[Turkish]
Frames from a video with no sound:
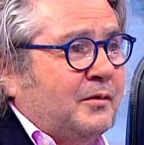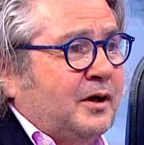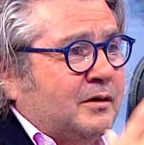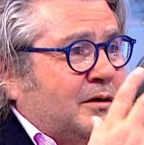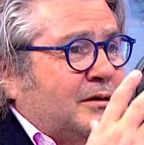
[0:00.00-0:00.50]

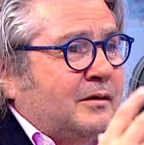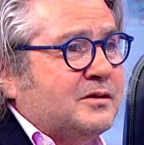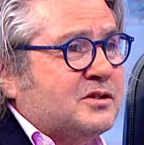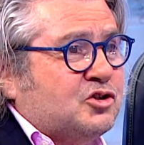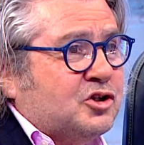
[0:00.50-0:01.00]
Ve
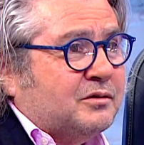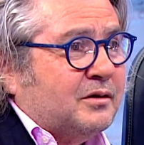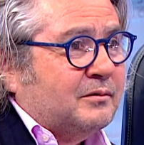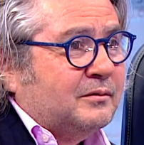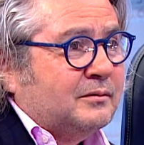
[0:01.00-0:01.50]
izin
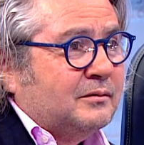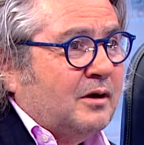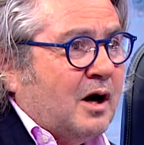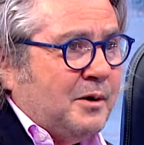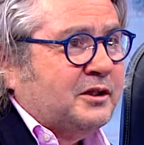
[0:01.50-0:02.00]
çıktı.
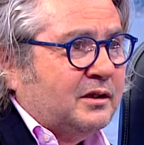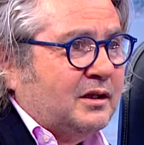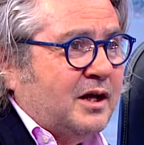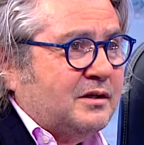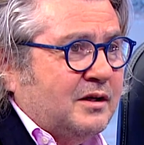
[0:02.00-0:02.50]
Ama
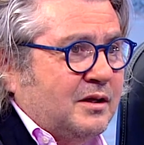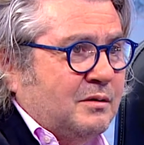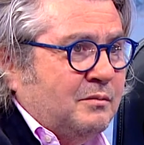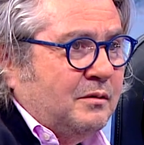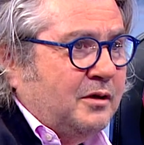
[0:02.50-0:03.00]
dediler
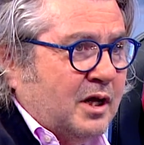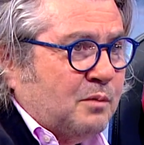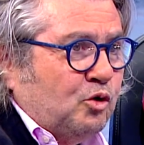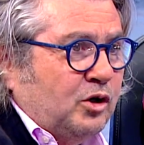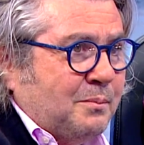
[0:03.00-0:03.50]

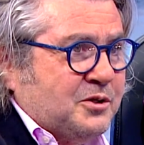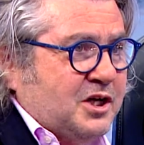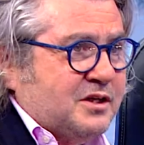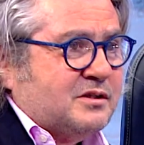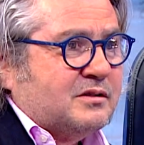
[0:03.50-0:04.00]
yarım gün
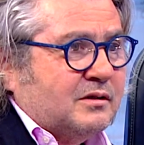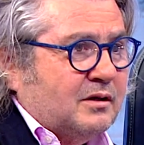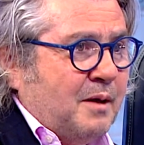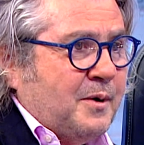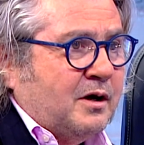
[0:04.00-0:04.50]
yapacağız.
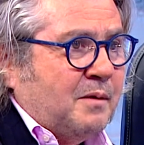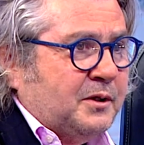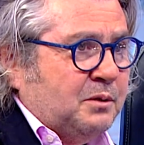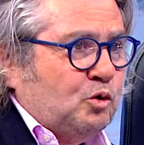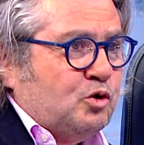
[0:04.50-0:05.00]
Hemen
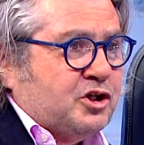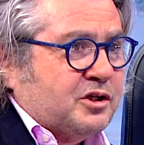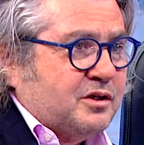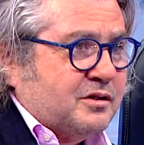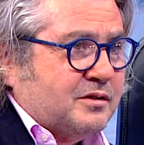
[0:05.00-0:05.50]
kapatıp
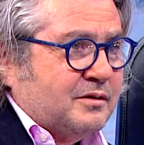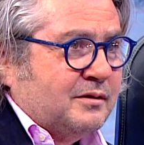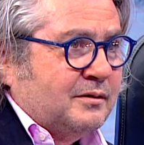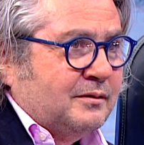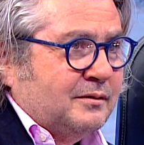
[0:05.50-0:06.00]
döneceksiniz.
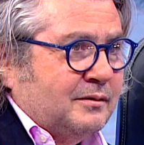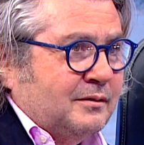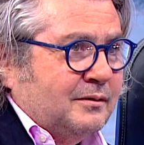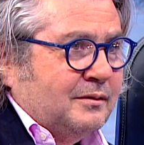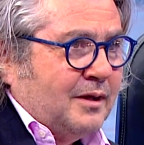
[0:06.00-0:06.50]

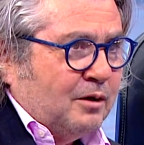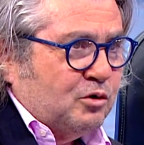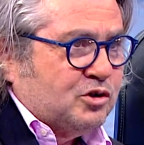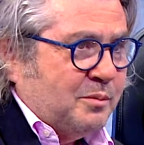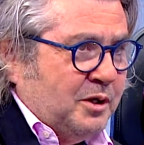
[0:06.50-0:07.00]
Yani
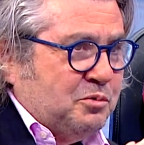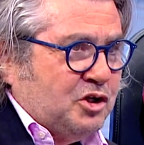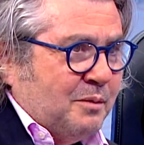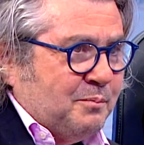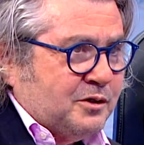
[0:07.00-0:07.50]
göstermelik bir
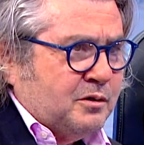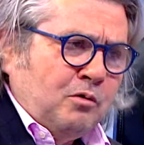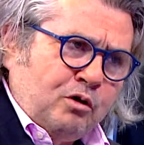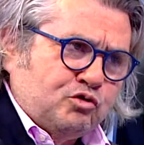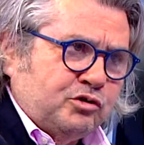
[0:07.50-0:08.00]
şey yapmak
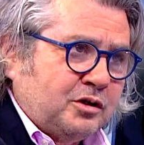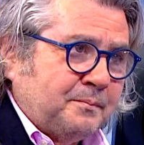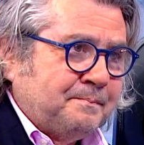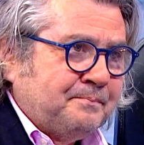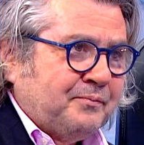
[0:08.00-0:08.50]
istedim. Olsun
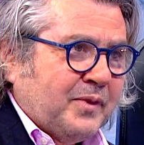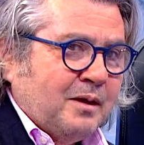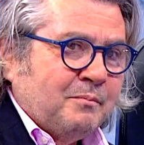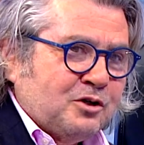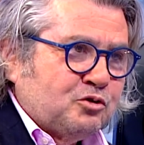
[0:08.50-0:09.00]
dedim.
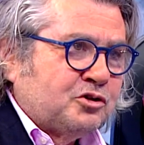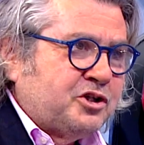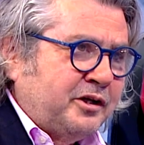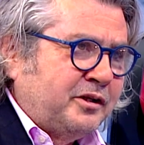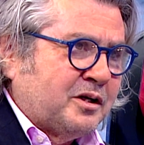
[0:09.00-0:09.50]
Ben çünkü
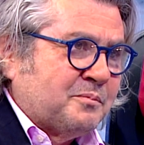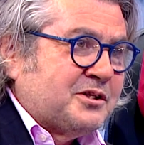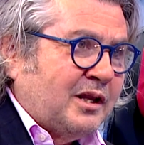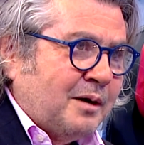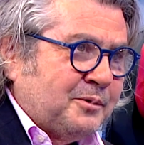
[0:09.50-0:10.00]
şey inerim
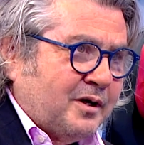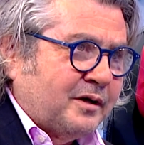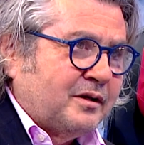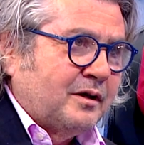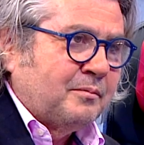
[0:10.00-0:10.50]
salami
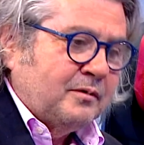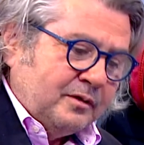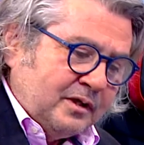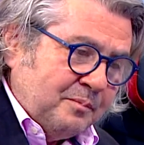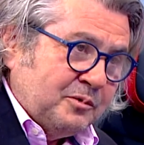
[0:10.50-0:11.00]
tak diye.
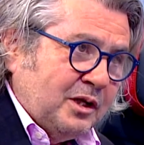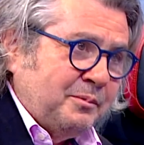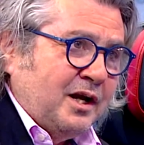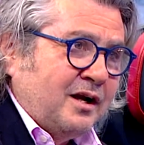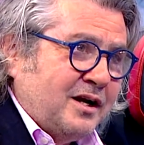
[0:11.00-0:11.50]
Dilim
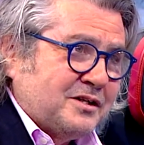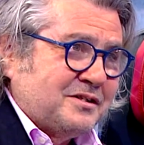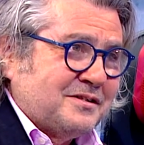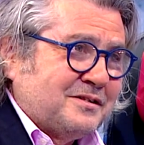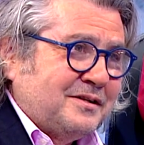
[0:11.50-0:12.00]
dilim
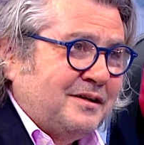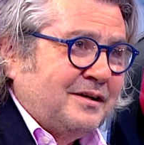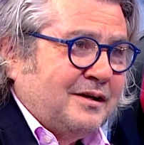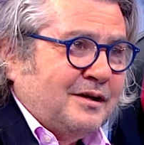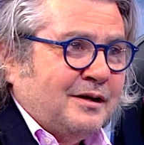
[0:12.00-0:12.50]
ilerlersiniz. Hı.
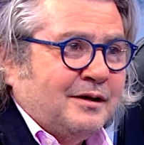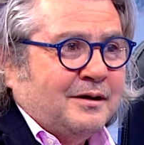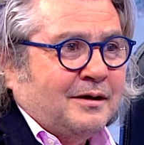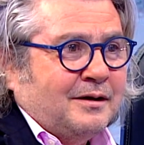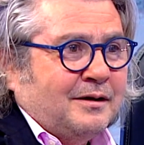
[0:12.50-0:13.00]

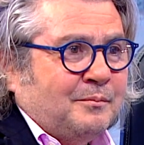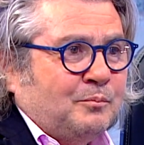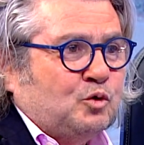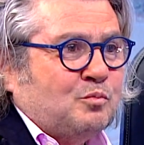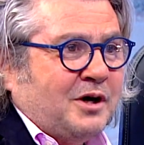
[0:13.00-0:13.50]
E,
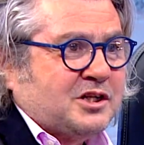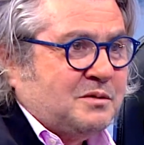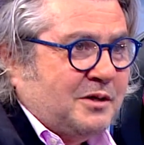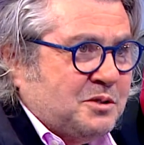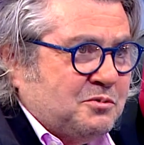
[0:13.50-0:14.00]
bütün
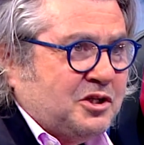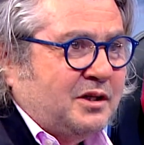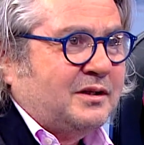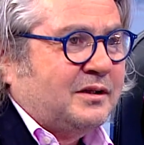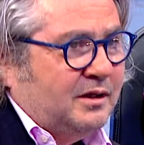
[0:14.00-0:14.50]
maksimalist bir
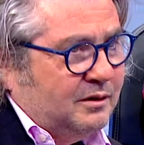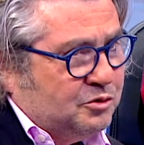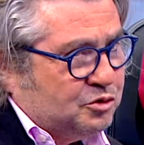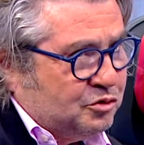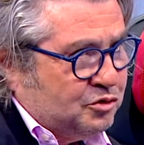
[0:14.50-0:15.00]
şekilde değil,
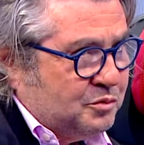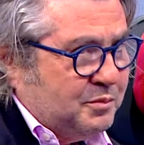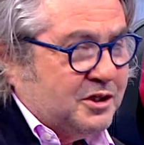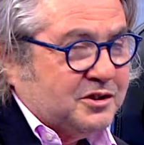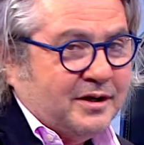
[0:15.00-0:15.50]
küçük küçük
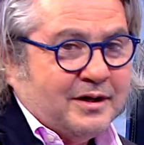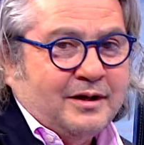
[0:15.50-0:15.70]
parçalar